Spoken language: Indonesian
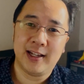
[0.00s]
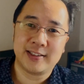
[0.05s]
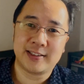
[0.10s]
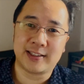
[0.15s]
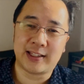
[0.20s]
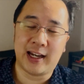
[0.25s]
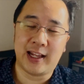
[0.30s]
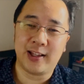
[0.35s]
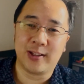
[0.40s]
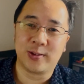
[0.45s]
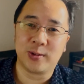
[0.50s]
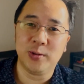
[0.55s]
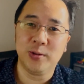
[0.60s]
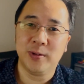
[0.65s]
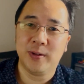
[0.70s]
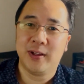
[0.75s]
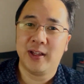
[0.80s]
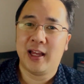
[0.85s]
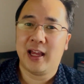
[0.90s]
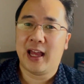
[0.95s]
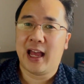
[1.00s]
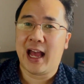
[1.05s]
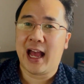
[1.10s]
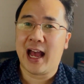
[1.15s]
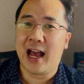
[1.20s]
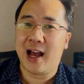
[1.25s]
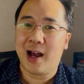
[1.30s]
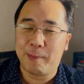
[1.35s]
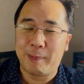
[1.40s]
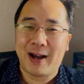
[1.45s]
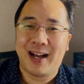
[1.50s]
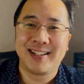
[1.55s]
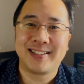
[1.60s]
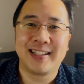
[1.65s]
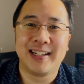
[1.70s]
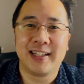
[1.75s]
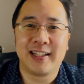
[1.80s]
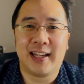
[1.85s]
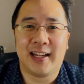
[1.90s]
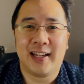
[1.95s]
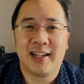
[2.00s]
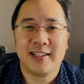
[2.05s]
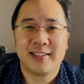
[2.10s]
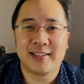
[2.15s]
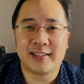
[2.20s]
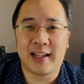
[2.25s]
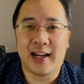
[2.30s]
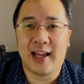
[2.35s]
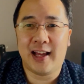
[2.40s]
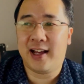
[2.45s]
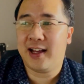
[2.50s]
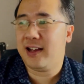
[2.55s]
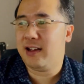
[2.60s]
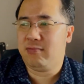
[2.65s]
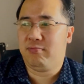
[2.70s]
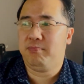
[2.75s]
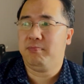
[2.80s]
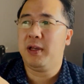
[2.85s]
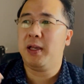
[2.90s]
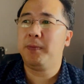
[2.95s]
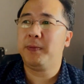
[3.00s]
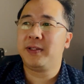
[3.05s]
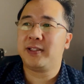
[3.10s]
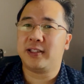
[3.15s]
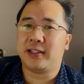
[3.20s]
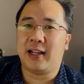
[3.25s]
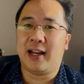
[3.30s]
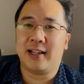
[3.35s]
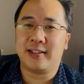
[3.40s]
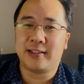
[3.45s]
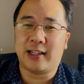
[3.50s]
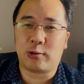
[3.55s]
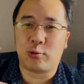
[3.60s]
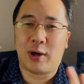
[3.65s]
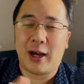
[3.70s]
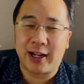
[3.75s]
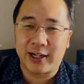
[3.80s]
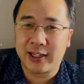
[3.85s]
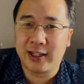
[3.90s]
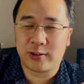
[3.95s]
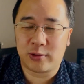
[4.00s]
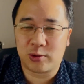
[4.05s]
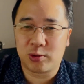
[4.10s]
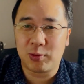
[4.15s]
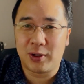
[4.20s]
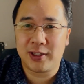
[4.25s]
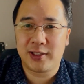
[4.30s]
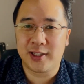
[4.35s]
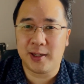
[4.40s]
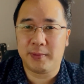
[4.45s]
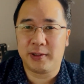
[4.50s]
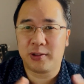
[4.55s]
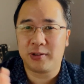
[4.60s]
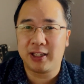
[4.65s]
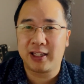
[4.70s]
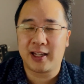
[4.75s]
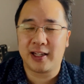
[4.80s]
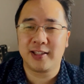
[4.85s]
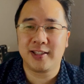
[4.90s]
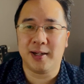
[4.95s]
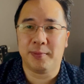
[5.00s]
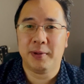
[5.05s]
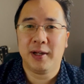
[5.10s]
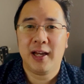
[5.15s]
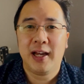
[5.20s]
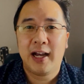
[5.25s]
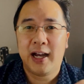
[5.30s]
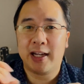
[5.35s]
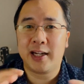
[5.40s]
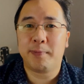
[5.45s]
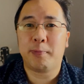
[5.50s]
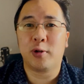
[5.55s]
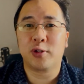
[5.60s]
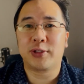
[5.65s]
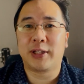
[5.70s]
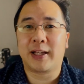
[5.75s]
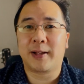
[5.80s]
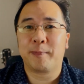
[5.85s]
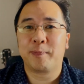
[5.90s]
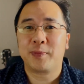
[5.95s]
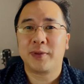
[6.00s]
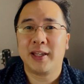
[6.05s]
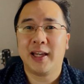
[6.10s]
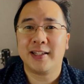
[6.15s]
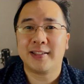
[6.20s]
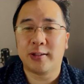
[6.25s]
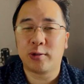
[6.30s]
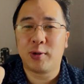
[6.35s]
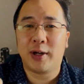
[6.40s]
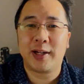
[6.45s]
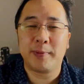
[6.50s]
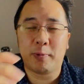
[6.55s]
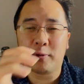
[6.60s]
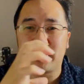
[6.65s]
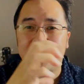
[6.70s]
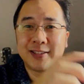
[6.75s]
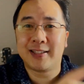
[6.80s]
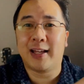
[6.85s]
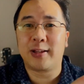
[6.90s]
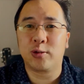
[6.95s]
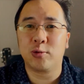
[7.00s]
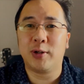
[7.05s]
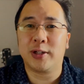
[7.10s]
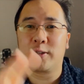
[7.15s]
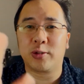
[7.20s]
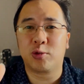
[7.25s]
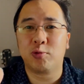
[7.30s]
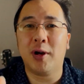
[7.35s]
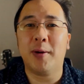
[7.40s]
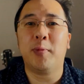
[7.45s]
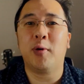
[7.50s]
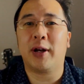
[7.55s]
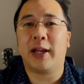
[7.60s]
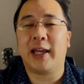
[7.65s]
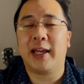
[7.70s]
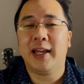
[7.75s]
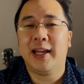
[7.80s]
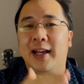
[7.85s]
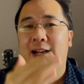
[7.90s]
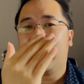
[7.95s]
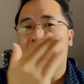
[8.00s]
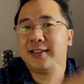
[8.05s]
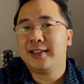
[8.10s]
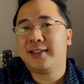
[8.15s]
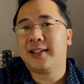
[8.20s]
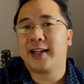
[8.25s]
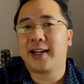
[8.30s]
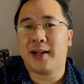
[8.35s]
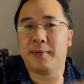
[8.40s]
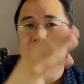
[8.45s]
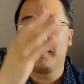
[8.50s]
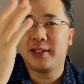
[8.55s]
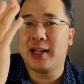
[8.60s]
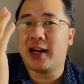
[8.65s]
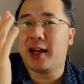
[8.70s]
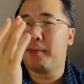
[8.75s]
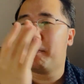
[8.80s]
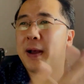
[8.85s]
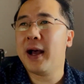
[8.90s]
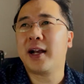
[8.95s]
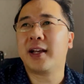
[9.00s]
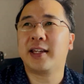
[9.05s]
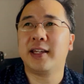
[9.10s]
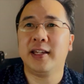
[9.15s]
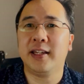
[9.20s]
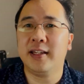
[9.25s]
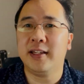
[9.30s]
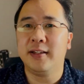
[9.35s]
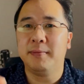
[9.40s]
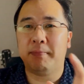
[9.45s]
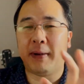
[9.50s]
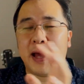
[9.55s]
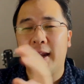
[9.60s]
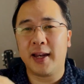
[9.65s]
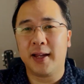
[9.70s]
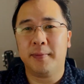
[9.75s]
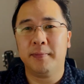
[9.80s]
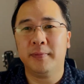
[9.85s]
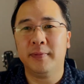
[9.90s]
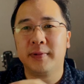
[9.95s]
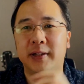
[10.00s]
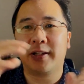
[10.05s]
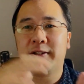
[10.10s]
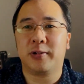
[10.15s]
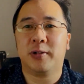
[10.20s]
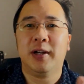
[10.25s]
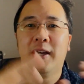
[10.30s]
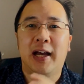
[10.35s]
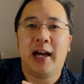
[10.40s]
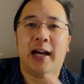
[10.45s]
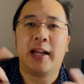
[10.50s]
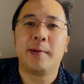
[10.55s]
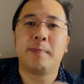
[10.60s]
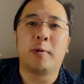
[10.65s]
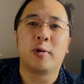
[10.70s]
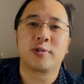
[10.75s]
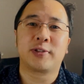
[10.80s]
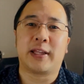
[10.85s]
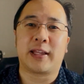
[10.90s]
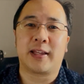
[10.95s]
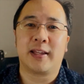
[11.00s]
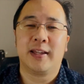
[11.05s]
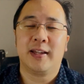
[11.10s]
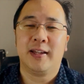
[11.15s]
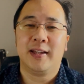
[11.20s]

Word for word: setelah itu apa hasilnya setelah maybe setelah satu hari atau dua jam atau tiga jam anda posting ya satu hari posting satu atau dua boleh kasih jarak misalkan pagi malam gitu anda posting